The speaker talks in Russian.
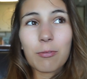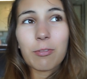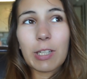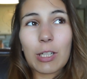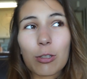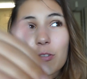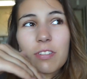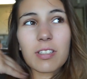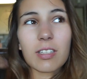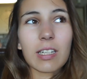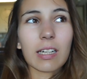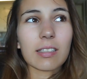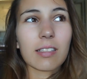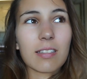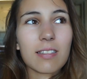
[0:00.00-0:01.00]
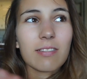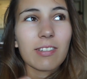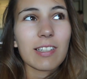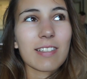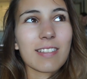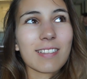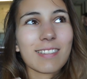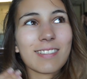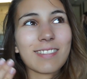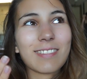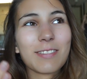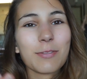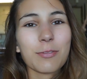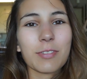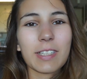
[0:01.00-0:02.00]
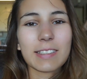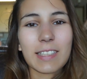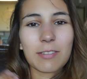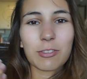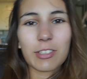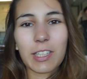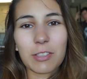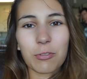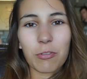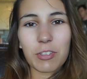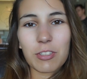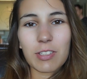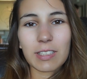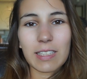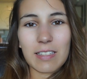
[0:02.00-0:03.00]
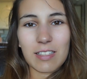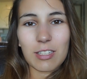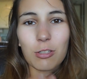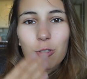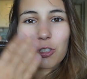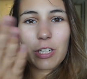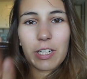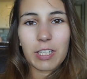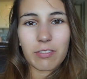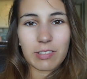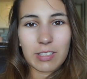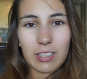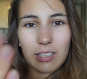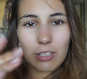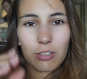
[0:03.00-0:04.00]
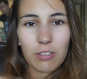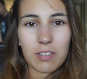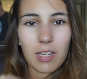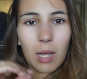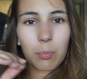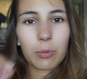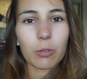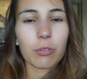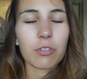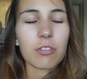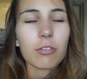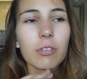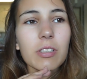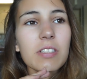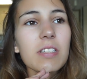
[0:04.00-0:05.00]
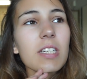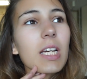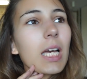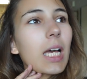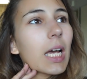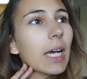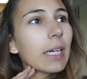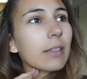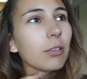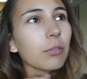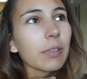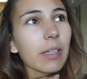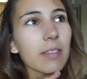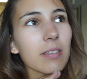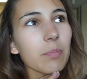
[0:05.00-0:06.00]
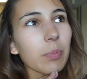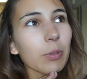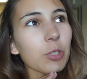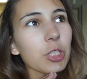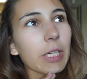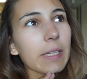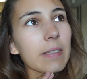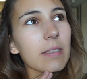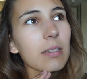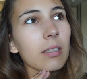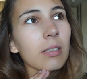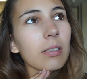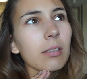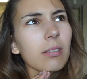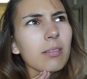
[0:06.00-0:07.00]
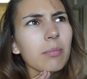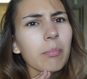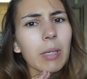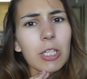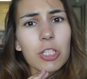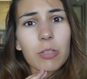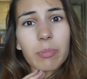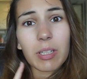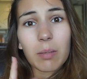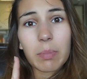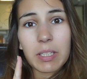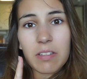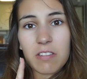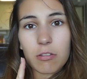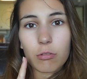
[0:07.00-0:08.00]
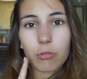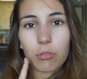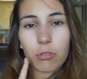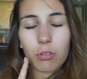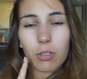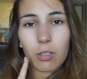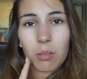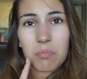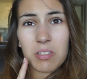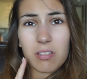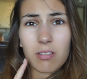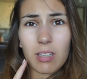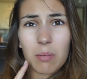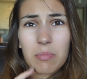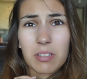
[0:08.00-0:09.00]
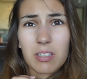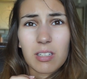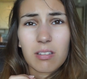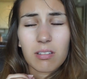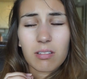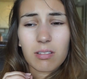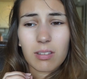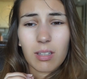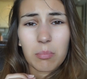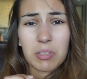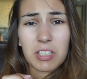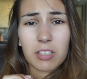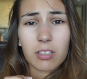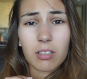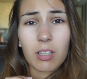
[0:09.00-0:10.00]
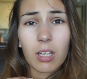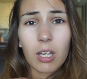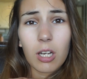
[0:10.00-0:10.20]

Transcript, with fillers: выгрузки, как это называется, когда я выкладываю видео, когда я загружаю их в интернет, то есть upload скорость это у нас получается меньше мегабита в секунду. Там, там, где, там где-то